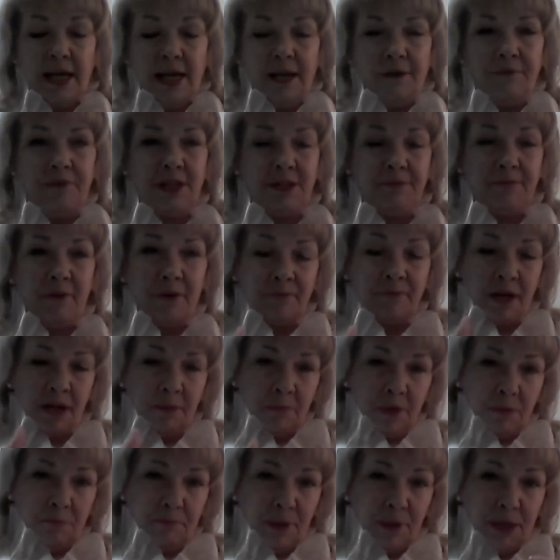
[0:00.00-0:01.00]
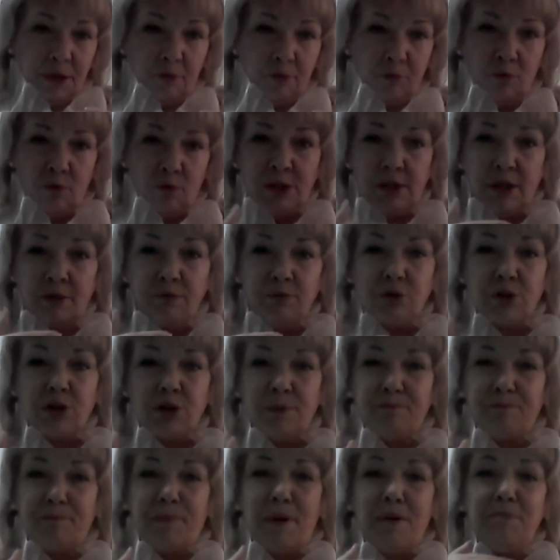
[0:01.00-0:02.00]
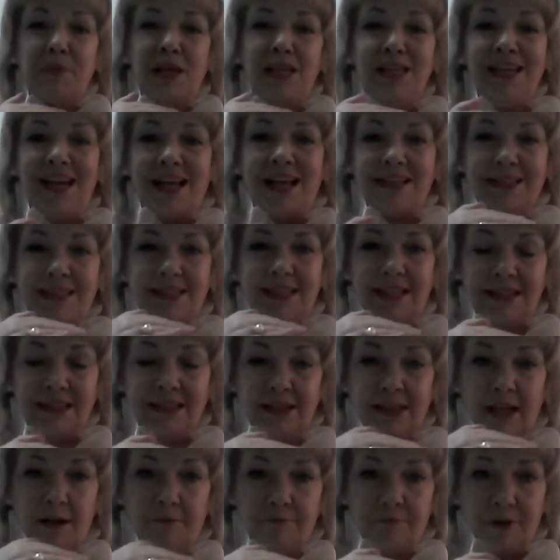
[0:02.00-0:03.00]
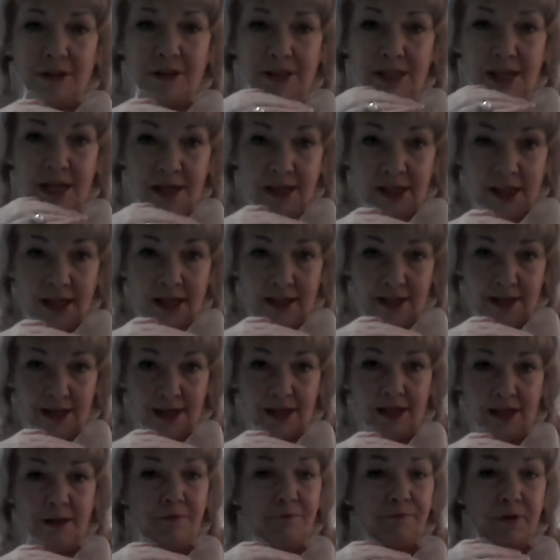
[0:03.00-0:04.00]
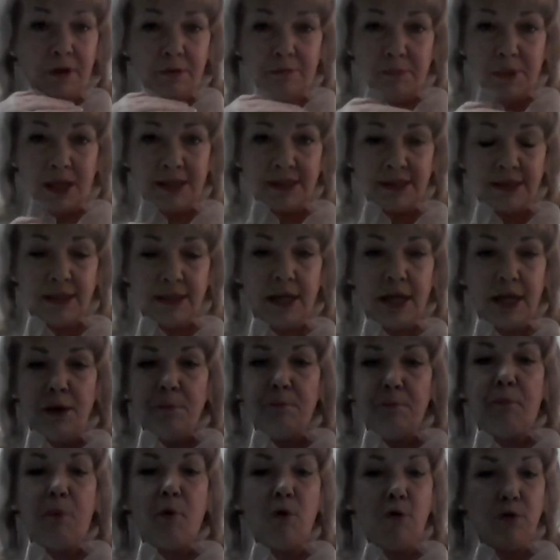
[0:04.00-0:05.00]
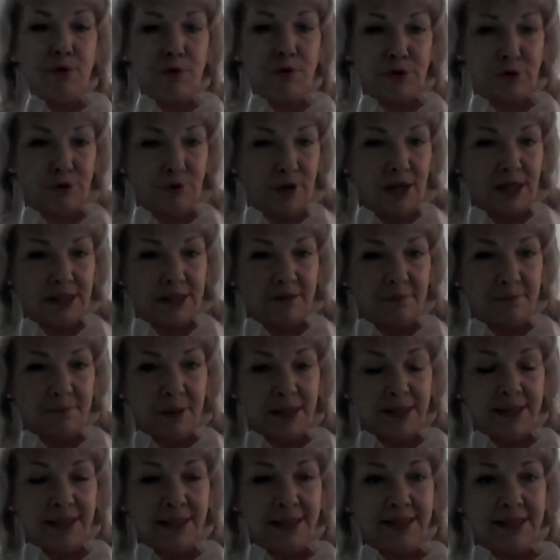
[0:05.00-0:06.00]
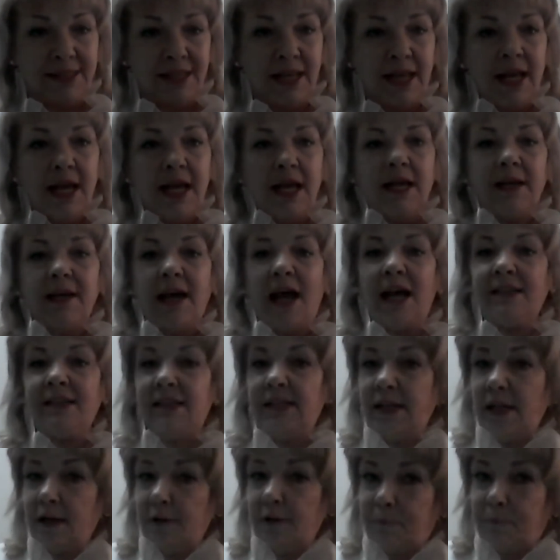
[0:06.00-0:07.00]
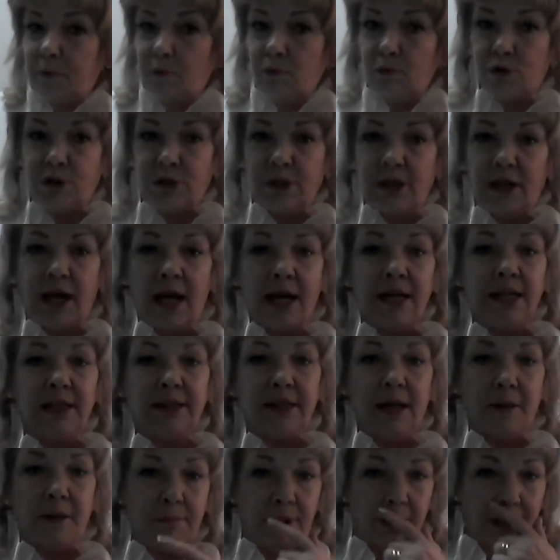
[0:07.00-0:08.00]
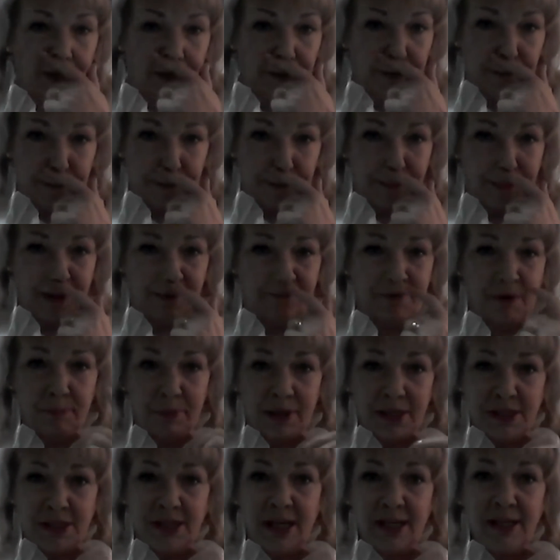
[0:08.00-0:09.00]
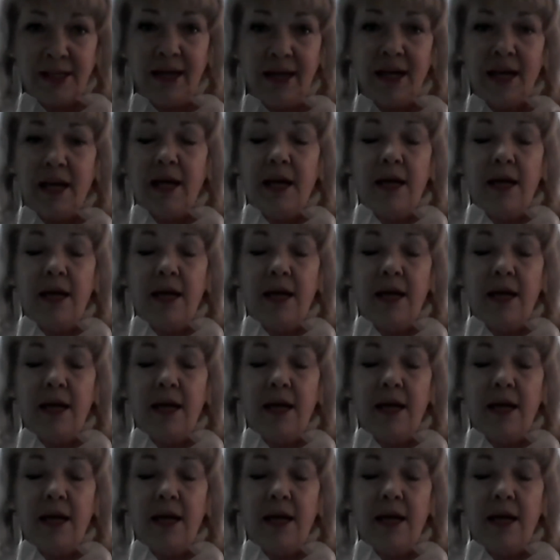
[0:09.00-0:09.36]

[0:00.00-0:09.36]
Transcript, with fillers: Ведь во время перехода нужно поменять состав энергии и информации, полностью освободиться от всех прошлых, а их там были воплощения,